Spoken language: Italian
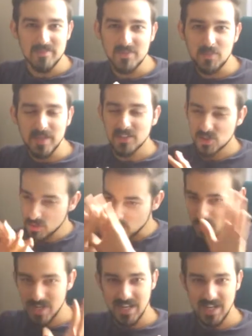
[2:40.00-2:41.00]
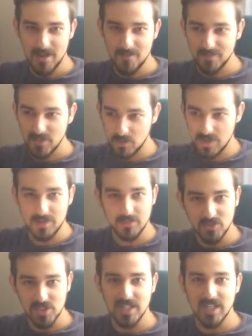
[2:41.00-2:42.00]
mm, per solo quella, con la
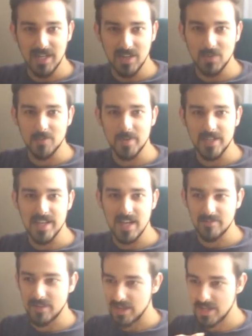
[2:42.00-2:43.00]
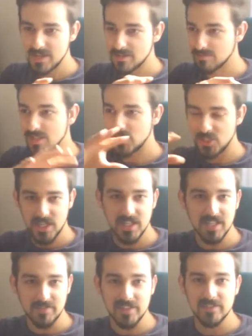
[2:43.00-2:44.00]
musica che l'accompagnava e le scene
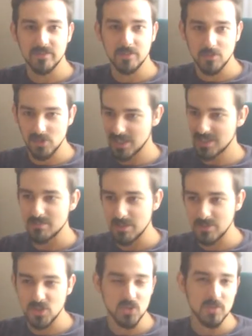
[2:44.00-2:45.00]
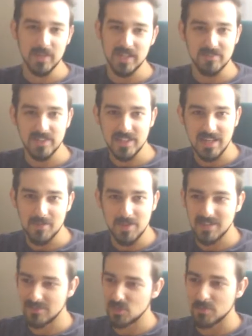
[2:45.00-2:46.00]
che venivano mostrate mi ha messo i brividi, la
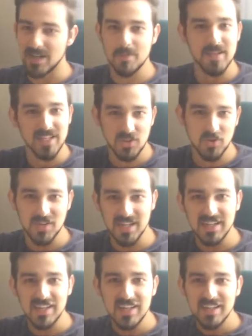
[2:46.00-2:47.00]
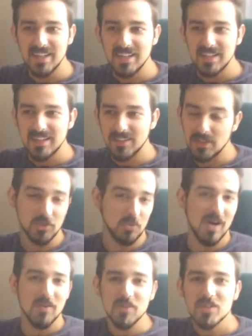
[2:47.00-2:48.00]
pelle, insomma la pelle d'oca, ho detto
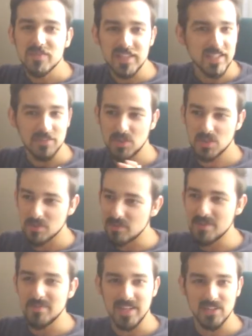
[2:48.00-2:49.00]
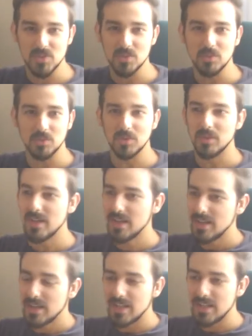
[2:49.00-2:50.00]
wow, voglio vedere questo film in assoluto.
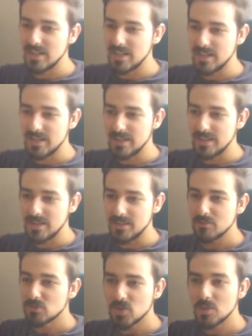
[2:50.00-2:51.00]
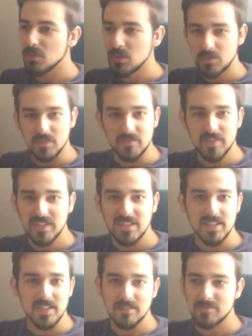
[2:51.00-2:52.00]
Eh, non so molto infatti
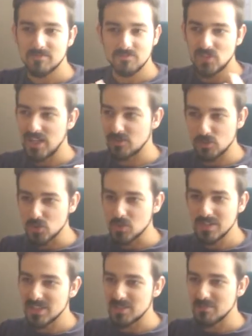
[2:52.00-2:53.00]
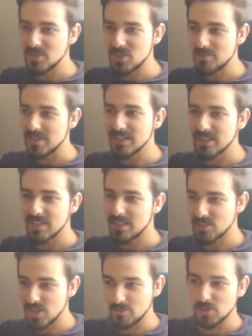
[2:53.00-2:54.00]
di... cioè so solo che semplicemente
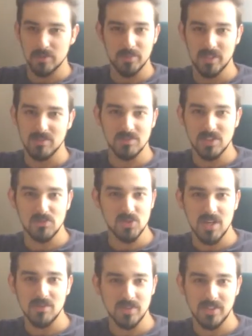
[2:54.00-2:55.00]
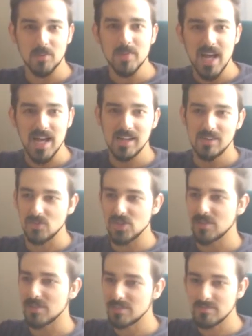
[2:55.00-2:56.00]
c'è questo per un dinosauro di nome Arlo,
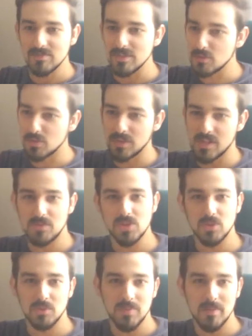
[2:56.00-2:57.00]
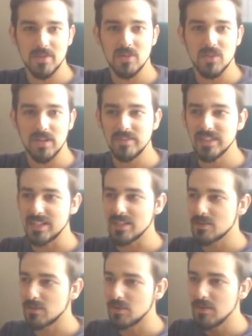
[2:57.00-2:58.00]
c'è incontra questo bambino
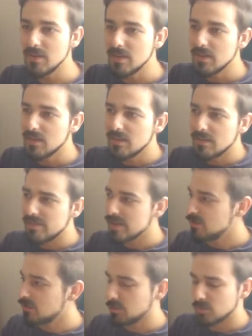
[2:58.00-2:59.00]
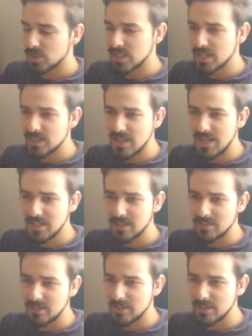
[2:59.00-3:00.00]
cavernicolo, vengono mostrati
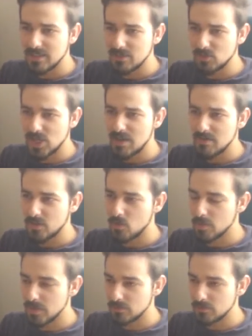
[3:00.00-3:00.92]
altri dinosauri come